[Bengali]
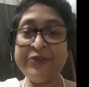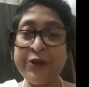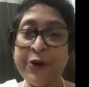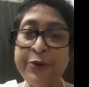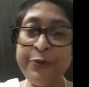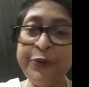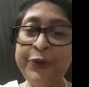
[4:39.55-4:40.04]

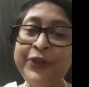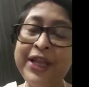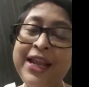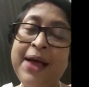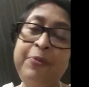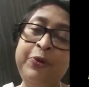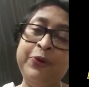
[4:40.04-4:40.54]
জনপ্রিয়তা
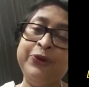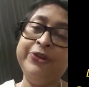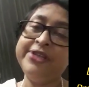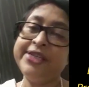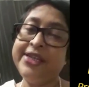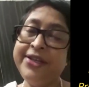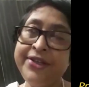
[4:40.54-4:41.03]
লাভ
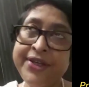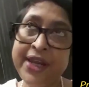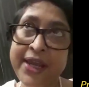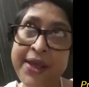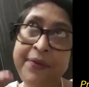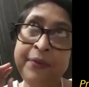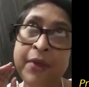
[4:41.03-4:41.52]
করছে
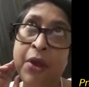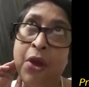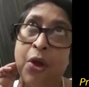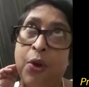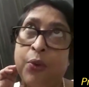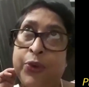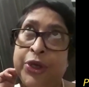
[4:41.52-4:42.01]
সেই
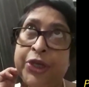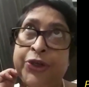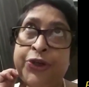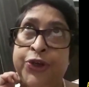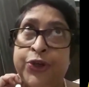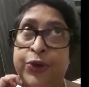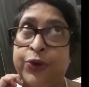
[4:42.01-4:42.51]

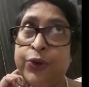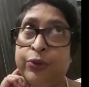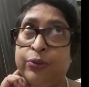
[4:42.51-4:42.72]
উনিশশো